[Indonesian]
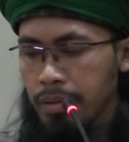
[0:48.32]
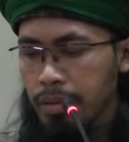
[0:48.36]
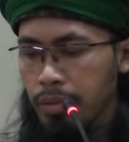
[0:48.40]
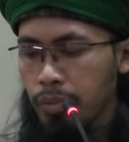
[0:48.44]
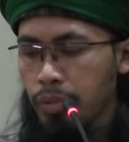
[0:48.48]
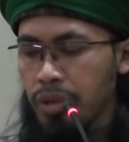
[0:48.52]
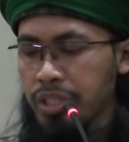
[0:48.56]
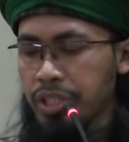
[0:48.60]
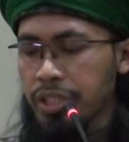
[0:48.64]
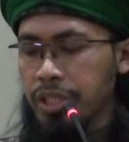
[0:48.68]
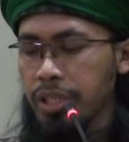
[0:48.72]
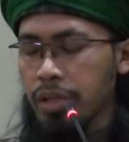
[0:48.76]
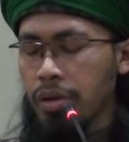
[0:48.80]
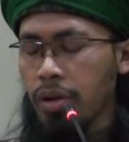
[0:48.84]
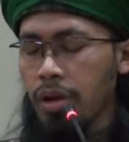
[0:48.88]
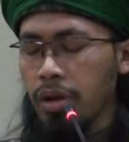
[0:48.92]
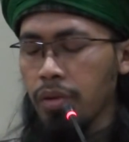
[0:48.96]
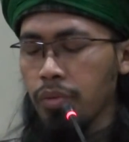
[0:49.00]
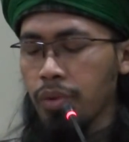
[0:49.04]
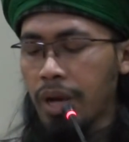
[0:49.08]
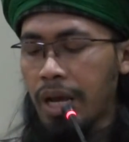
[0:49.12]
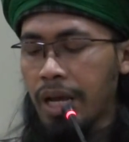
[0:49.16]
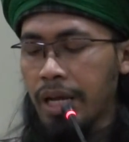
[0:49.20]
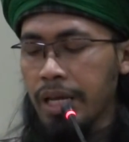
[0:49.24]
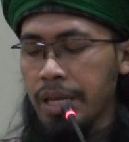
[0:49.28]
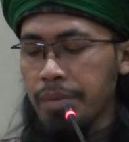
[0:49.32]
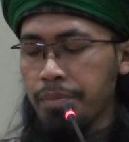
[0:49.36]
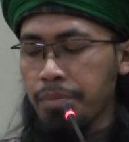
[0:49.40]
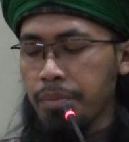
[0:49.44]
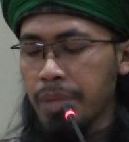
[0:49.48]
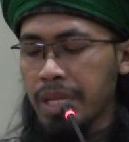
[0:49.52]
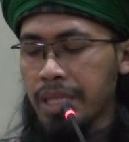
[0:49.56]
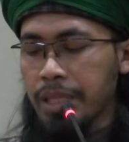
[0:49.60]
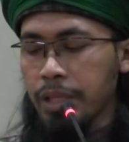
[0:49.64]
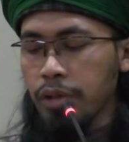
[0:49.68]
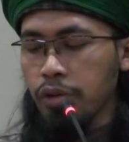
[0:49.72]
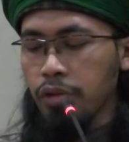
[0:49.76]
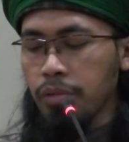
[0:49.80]
wasyiraru
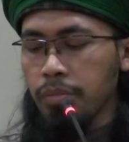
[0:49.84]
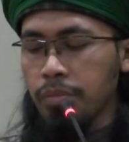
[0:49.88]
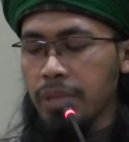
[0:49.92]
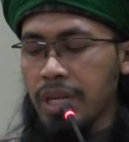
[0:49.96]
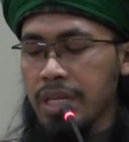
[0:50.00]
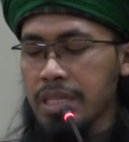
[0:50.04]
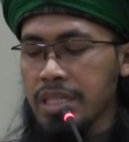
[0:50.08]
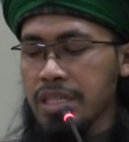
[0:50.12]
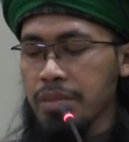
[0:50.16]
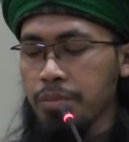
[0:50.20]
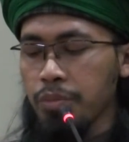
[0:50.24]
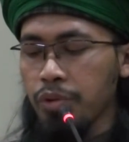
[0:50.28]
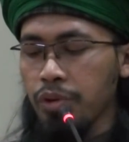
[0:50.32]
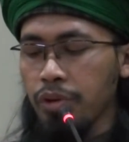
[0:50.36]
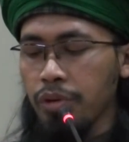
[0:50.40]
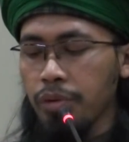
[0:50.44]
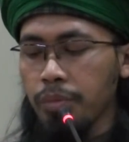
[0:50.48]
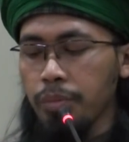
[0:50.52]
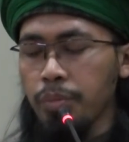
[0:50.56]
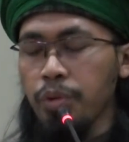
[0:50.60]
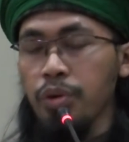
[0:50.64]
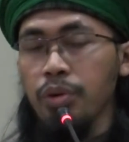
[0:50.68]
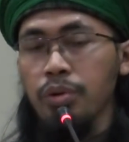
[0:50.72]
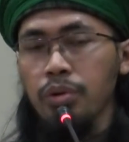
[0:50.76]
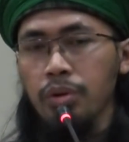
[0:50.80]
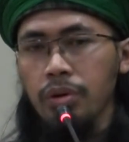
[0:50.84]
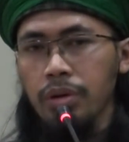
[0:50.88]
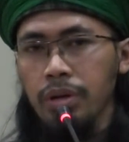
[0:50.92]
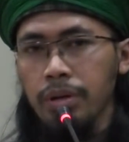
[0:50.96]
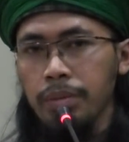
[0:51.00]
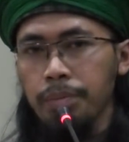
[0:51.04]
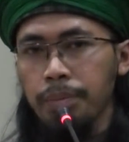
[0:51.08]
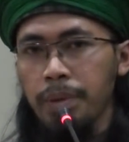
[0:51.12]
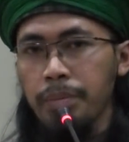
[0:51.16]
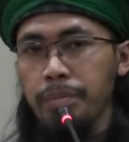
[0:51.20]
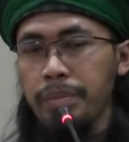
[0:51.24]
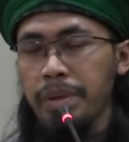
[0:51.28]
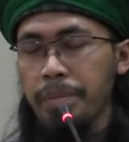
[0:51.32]
a'immatikum dan sebuluk
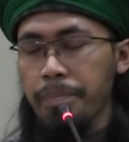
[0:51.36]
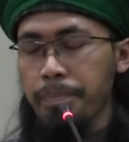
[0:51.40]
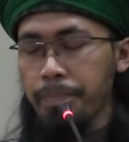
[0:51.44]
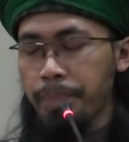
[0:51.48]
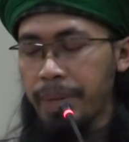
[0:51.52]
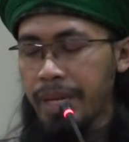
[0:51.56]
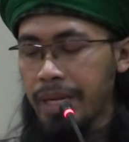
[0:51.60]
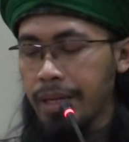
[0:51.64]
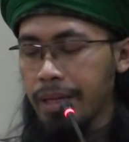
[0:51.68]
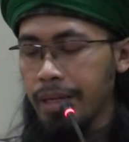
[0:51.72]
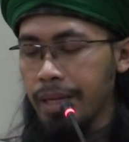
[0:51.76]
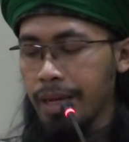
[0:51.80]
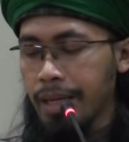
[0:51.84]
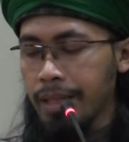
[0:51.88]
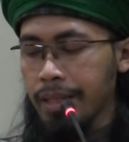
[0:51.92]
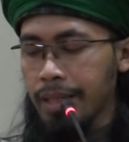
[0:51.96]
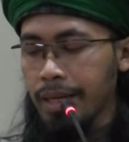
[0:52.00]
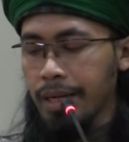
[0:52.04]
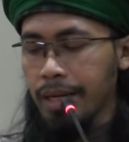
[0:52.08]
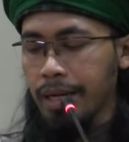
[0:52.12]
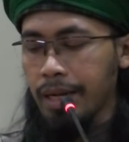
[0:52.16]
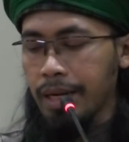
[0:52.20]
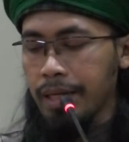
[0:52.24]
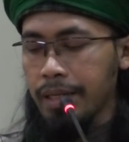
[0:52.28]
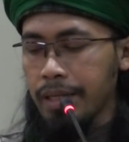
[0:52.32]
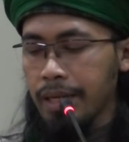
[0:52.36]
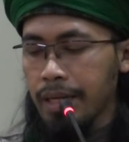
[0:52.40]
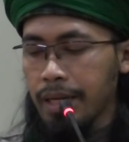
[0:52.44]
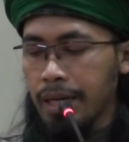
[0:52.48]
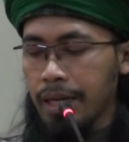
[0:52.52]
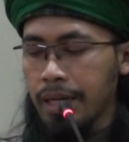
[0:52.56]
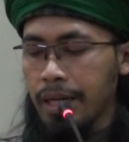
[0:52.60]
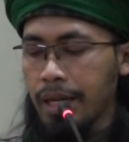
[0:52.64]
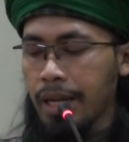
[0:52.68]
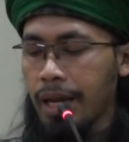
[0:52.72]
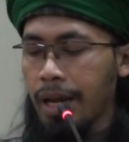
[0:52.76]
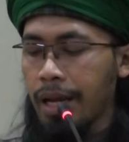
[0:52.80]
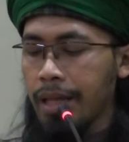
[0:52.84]
buruk pemimpin di antara kalian
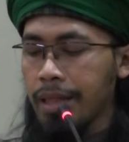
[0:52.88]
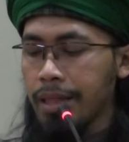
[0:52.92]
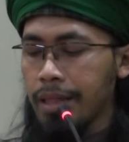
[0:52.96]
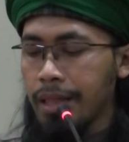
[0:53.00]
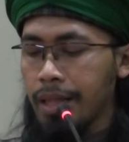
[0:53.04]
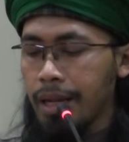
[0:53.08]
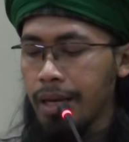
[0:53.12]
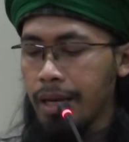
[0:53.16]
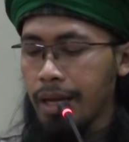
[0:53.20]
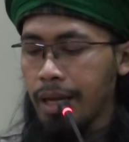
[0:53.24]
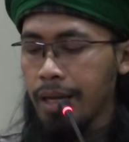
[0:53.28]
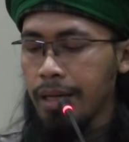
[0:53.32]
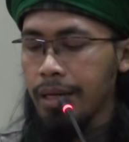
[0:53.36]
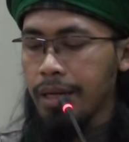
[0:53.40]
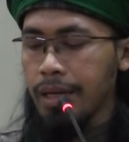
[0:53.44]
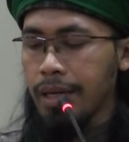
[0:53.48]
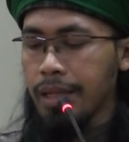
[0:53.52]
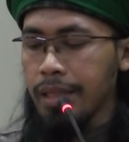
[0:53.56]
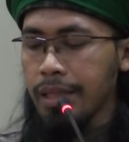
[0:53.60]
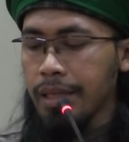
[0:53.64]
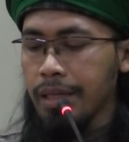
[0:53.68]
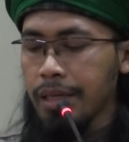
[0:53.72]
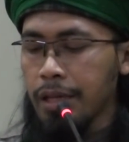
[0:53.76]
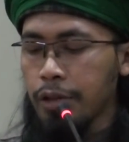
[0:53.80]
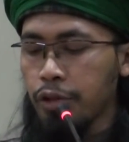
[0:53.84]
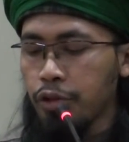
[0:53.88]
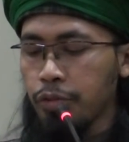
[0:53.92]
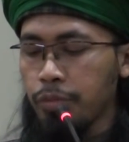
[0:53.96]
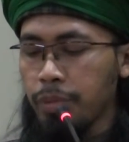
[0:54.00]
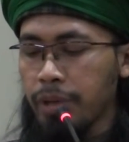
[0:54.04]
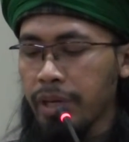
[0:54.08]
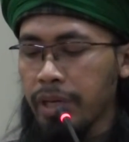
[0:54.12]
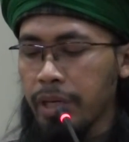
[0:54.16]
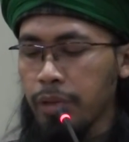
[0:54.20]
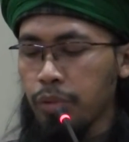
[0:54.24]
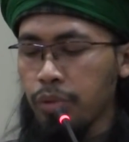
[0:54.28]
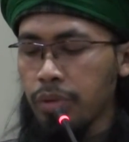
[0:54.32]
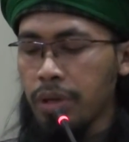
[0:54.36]
adalah alladzina
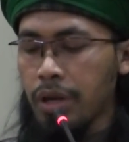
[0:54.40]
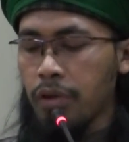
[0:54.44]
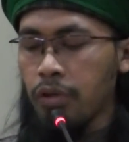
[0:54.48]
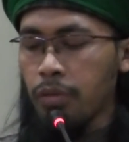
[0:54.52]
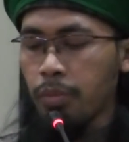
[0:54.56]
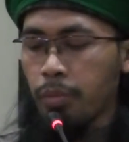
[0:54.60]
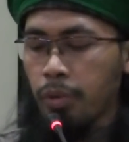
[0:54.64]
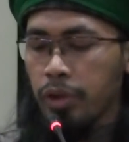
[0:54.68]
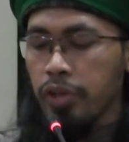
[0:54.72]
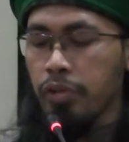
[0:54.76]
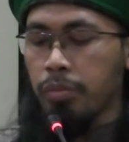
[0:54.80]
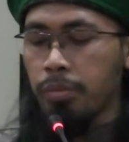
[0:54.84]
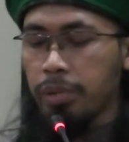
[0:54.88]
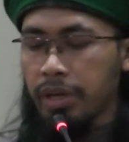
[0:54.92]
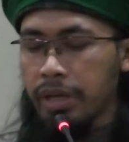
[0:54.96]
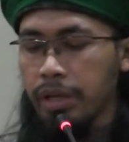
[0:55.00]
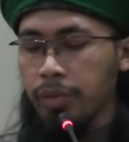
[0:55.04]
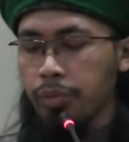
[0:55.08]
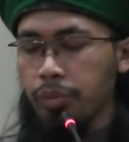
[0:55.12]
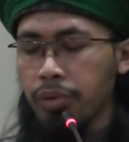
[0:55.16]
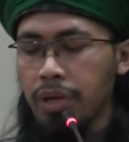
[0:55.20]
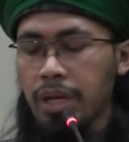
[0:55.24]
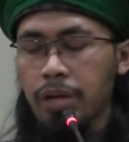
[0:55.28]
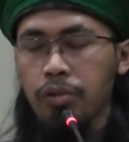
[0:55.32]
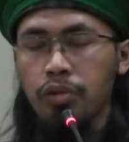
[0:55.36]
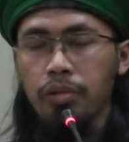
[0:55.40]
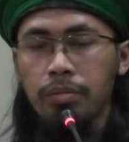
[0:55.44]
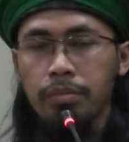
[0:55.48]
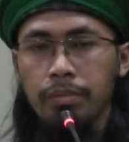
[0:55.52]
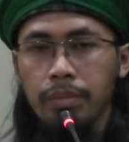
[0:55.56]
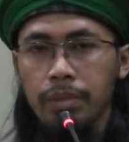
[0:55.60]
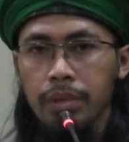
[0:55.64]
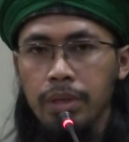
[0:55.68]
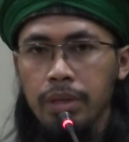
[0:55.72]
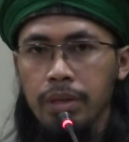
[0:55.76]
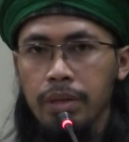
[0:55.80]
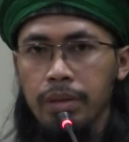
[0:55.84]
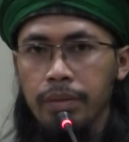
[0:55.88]
tubghirunahum wa
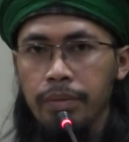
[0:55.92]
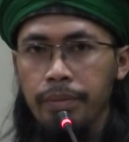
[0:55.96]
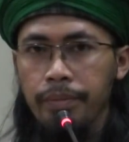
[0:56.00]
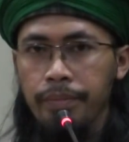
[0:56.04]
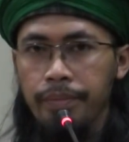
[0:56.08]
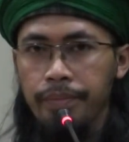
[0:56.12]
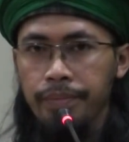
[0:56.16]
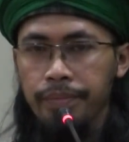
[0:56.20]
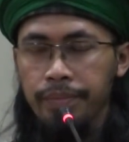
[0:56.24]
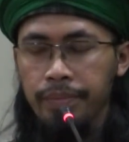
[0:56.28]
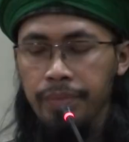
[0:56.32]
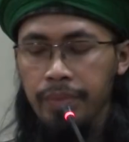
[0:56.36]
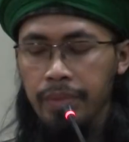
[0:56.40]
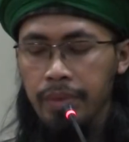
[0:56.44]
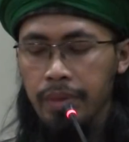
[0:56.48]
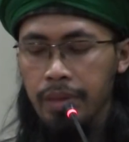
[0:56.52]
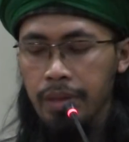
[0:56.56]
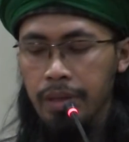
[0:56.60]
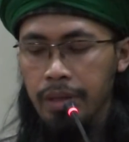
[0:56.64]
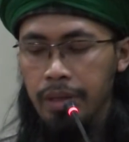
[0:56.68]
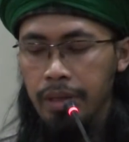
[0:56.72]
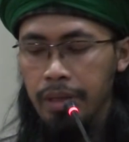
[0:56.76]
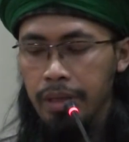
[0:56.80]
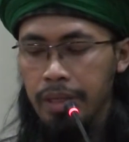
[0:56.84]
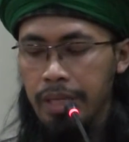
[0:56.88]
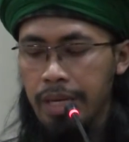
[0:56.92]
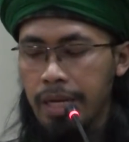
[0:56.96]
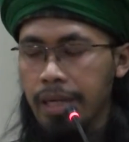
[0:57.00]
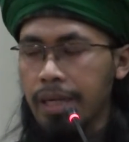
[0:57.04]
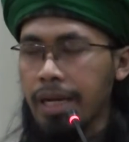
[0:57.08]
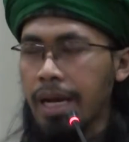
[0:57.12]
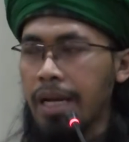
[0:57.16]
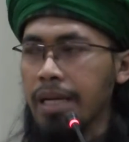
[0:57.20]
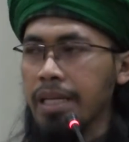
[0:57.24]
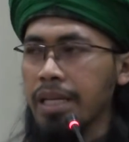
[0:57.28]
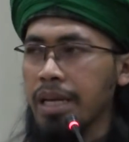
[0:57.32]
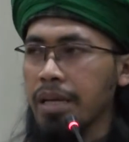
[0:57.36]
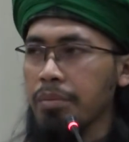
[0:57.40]
yubghidunakum yang
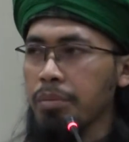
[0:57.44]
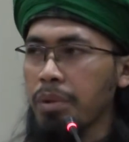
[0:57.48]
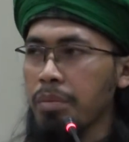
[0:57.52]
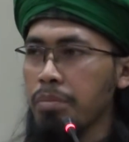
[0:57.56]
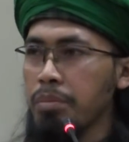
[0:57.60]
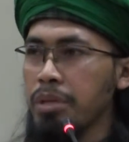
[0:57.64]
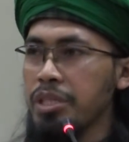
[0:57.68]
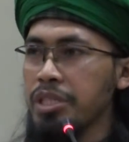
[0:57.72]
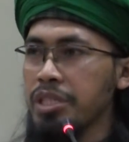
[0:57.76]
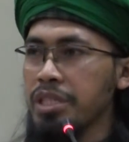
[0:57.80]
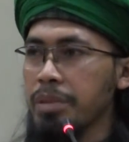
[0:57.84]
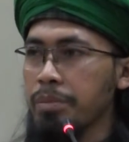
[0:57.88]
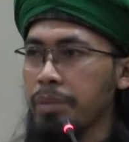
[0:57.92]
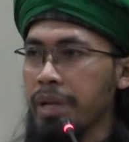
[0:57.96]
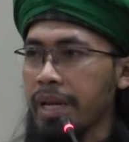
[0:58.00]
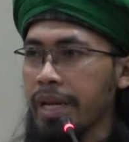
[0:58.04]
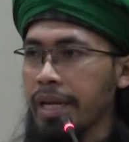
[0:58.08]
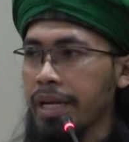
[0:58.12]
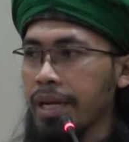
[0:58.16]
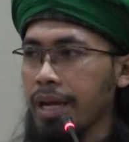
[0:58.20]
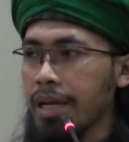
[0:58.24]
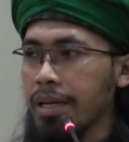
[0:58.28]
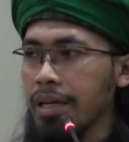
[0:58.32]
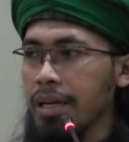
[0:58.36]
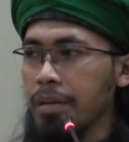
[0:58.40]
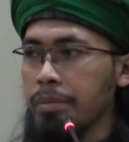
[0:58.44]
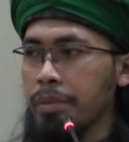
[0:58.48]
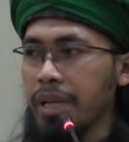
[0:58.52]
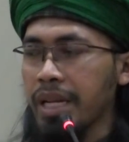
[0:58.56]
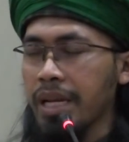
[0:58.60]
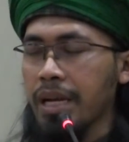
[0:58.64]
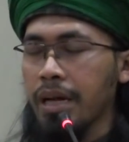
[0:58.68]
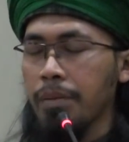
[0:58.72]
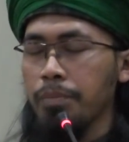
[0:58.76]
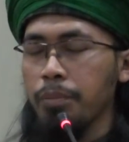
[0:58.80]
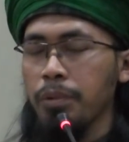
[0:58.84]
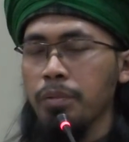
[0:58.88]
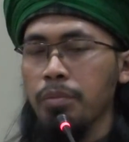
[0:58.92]
kalian membenci mereka dan
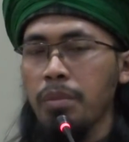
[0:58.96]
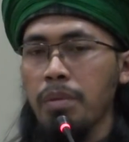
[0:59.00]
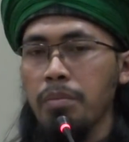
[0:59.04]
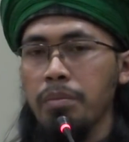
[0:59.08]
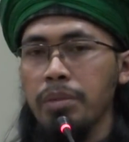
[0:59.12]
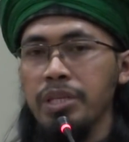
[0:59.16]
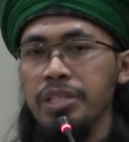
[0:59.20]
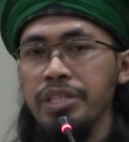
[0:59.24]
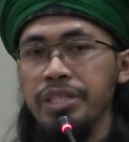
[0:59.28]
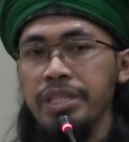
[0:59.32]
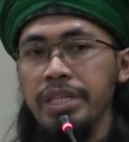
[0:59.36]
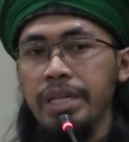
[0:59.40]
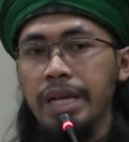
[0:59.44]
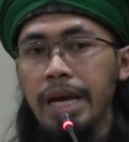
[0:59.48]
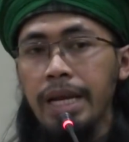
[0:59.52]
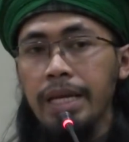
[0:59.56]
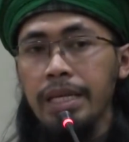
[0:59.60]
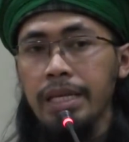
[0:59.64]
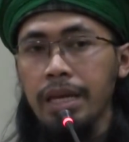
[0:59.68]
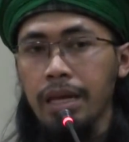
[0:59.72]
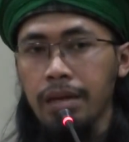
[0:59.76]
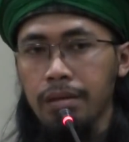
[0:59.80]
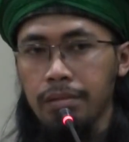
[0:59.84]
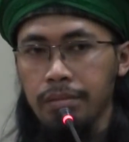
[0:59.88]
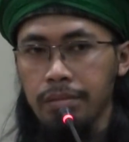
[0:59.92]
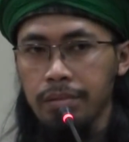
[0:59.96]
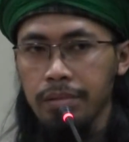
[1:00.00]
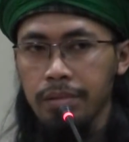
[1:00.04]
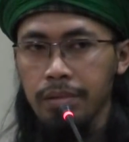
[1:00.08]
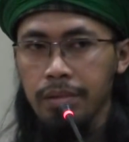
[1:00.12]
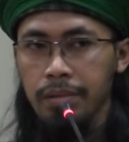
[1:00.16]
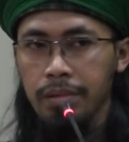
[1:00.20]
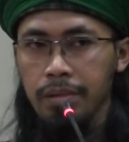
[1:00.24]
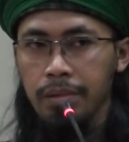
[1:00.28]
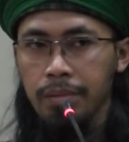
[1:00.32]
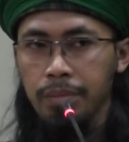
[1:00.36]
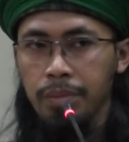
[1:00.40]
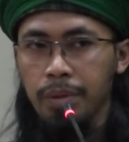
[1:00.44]
mereka pun membenci kalian.
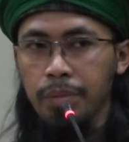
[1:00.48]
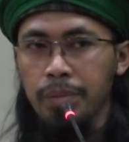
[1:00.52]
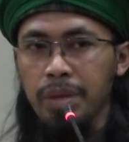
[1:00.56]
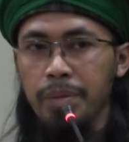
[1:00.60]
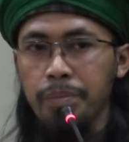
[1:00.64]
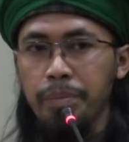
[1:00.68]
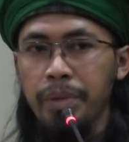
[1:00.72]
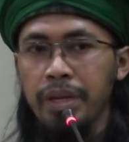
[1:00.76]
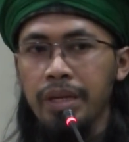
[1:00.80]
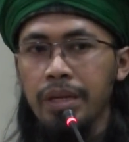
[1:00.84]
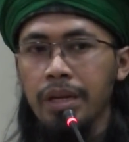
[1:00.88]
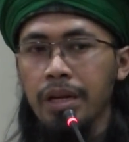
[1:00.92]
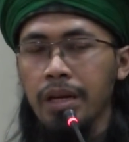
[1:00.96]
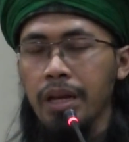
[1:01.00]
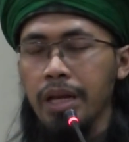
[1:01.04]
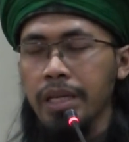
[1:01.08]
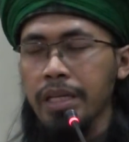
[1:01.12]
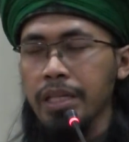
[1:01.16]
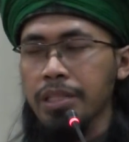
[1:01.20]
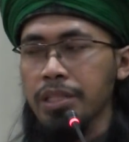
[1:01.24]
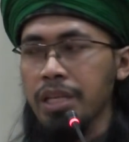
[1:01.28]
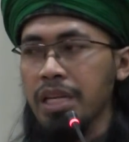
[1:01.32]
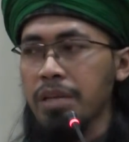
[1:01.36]
Pemimpin dan rakyat